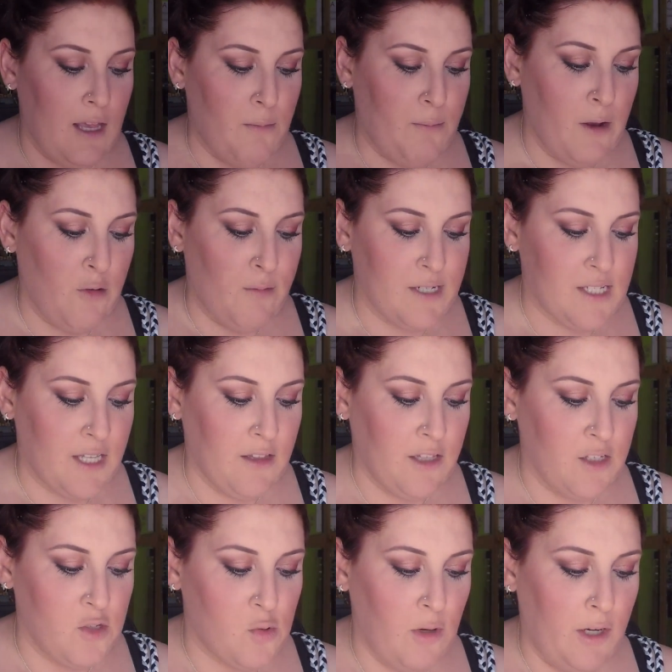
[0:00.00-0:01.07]
el pelo
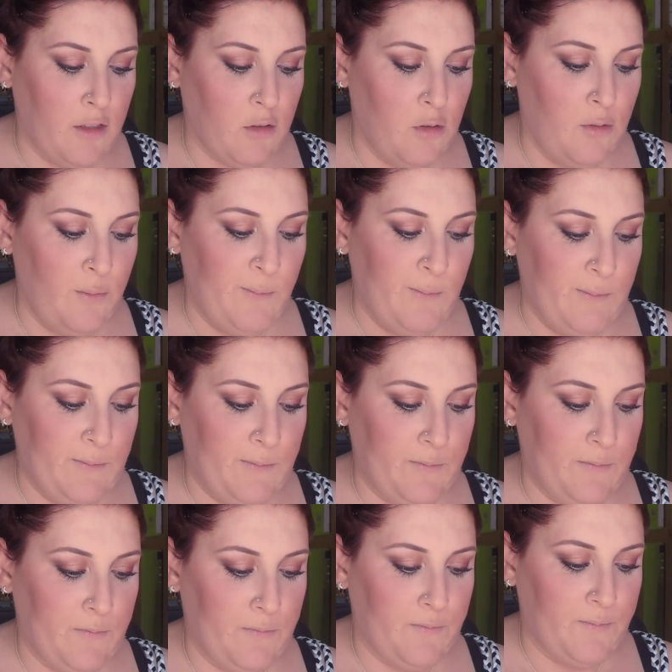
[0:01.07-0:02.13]
bastante suelto
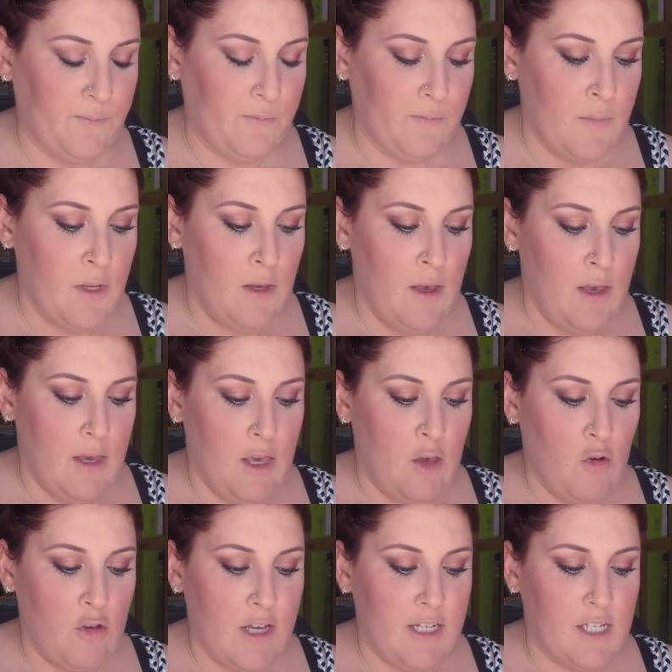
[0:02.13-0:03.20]
y
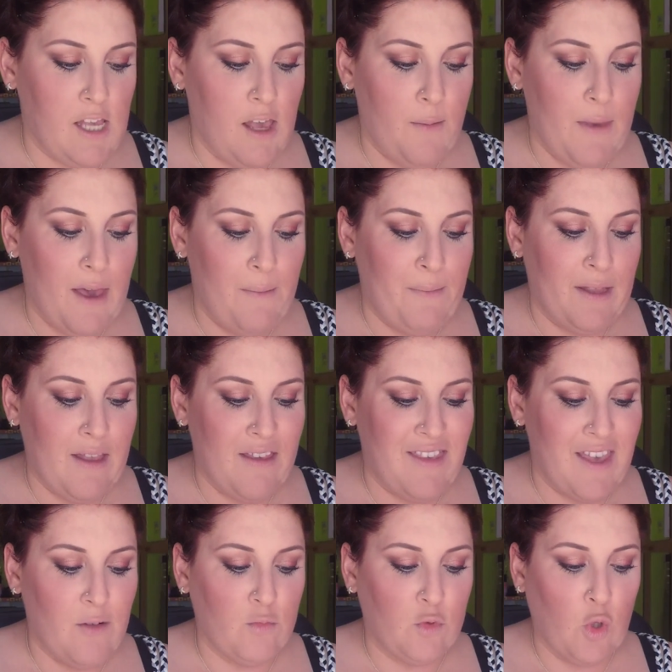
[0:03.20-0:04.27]
hoy es que me
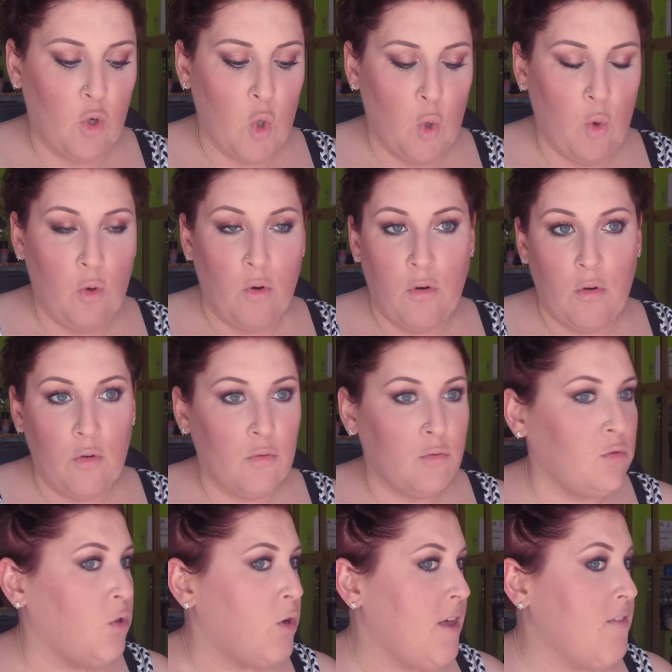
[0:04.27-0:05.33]
apetecía un tono
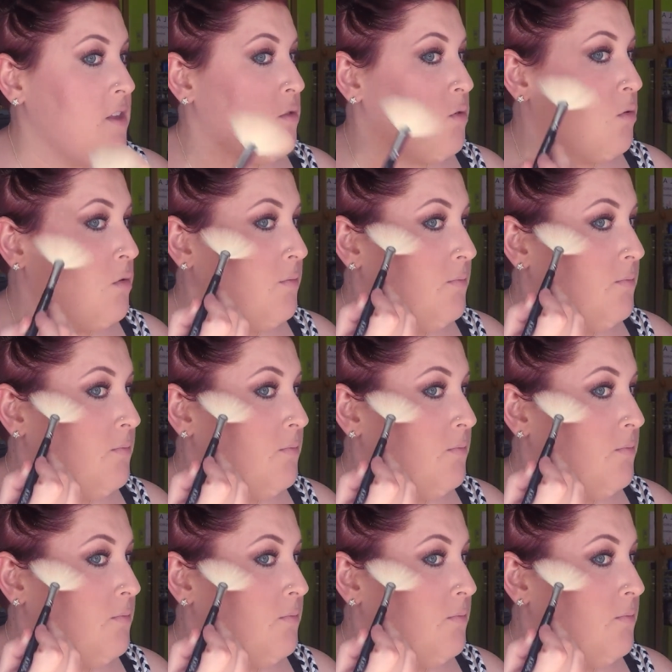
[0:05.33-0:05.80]
doradito